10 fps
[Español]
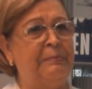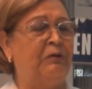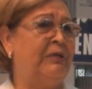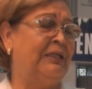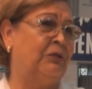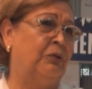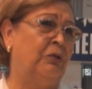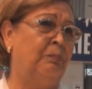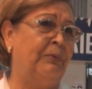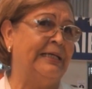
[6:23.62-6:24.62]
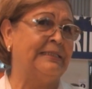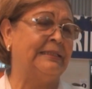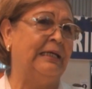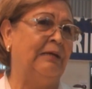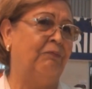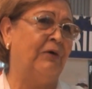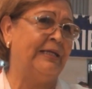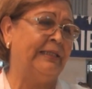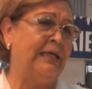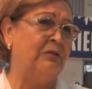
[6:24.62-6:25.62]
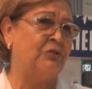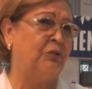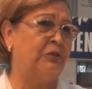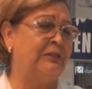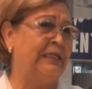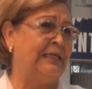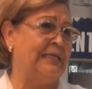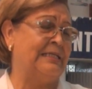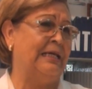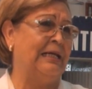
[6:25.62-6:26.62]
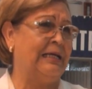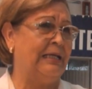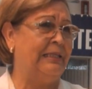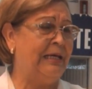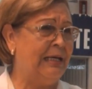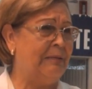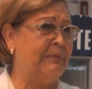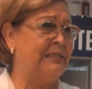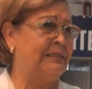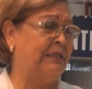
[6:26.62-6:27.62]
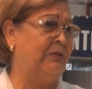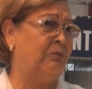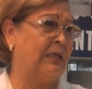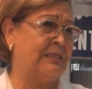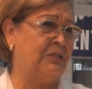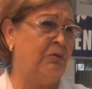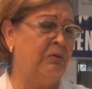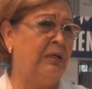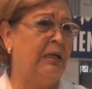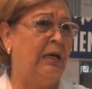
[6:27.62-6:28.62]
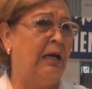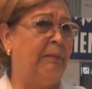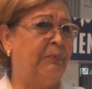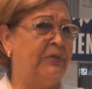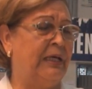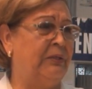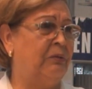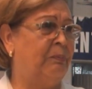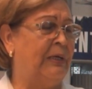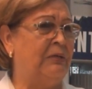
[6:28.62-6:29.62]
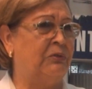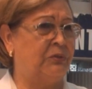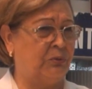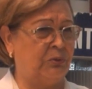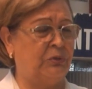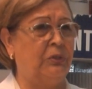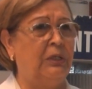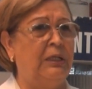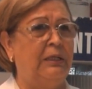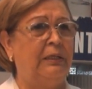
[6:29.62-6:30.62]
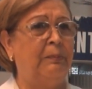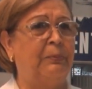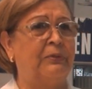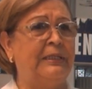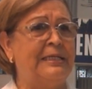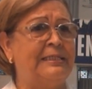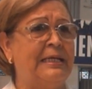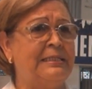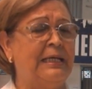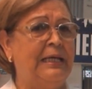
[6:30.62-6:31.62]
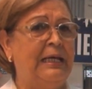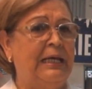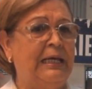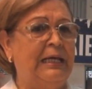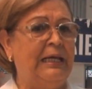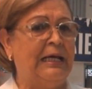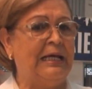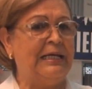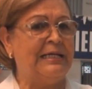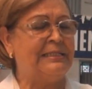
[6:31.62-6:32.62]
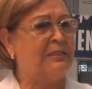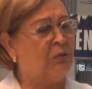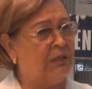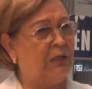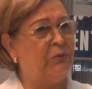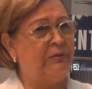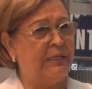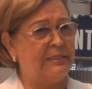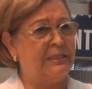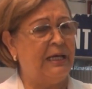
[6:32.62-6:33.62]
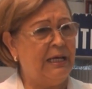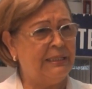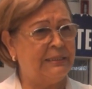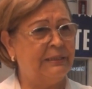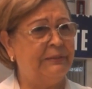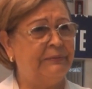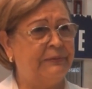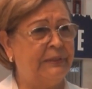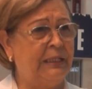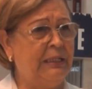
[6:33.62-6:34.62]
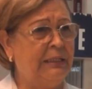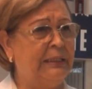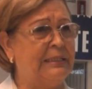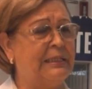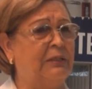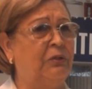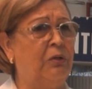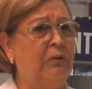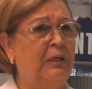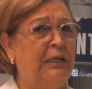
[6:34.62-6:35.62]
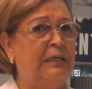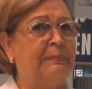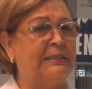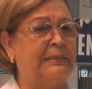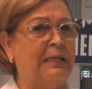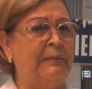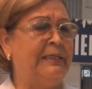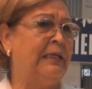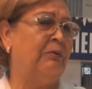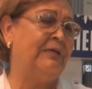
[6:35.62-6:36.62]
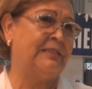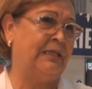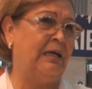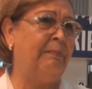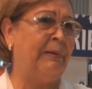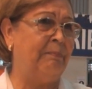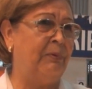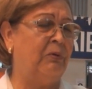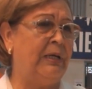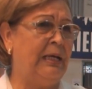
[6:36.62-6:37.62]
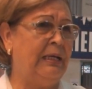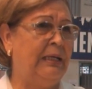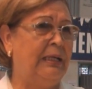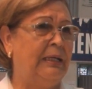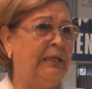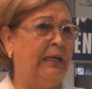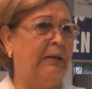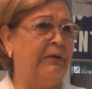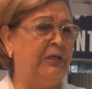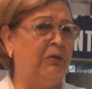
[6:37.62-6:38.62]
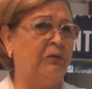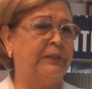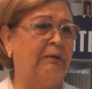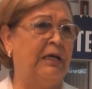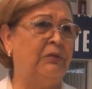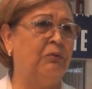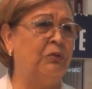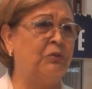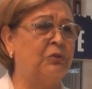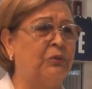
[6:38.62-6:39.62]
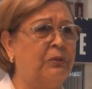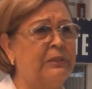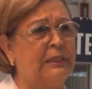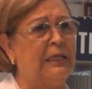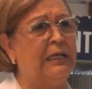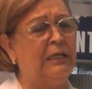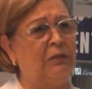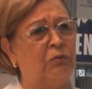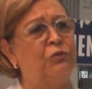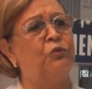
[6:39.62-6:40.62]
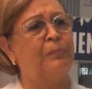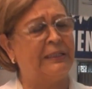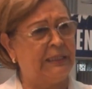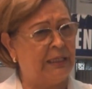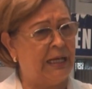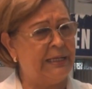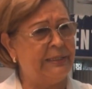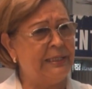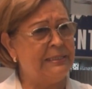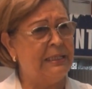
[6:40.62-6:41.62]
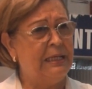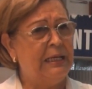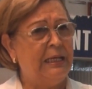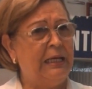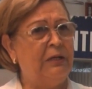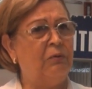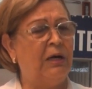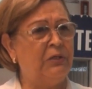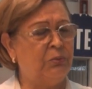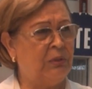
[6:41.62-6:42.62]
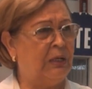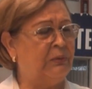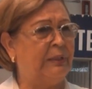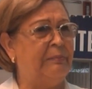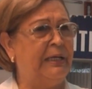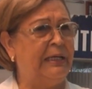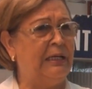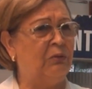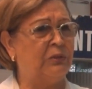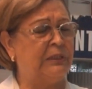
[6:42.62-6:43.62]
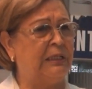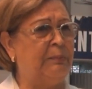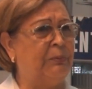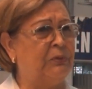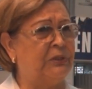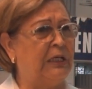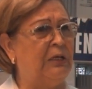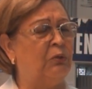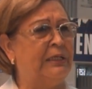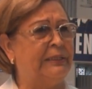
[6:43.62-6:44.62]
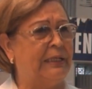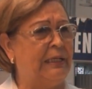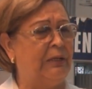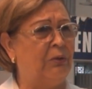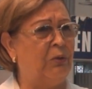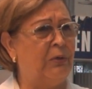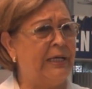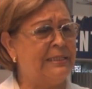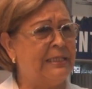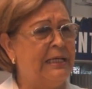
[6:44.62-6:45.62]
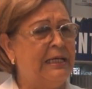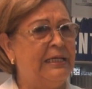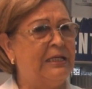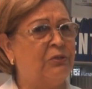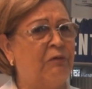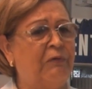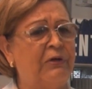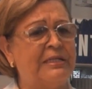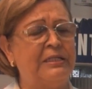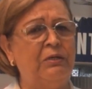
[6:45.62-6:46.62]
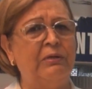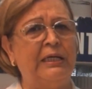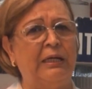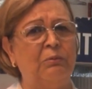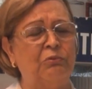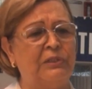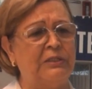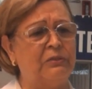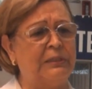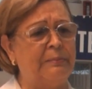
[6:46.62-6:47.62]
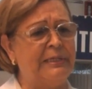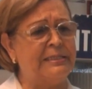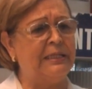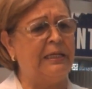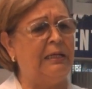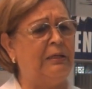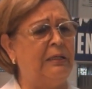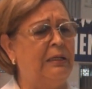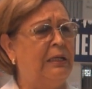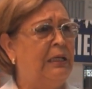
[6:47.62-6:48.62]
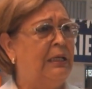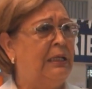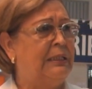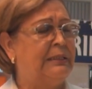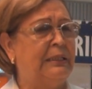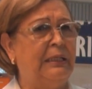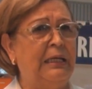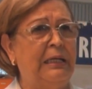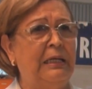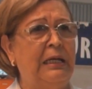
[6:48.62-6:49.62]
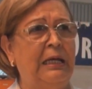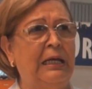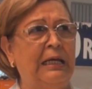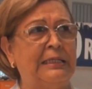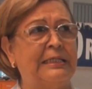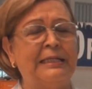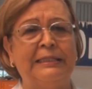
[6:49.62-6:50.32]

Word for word: primero que todo, pues el fuerte de nosotros tiene que ser la alcaldía, el Ministerio de Educación, apoyando a nuestros deportistas y las alianzas con las universidades, sí, del sector, especialmente la Universidad de Pamplona, que ha venido trabajando con nosotros, en, con sus practicantes, eh, nos ha ayudado también en los equipos, en los entrenadores, y esto ha favorecido que los muchachos también se den se, den, eh,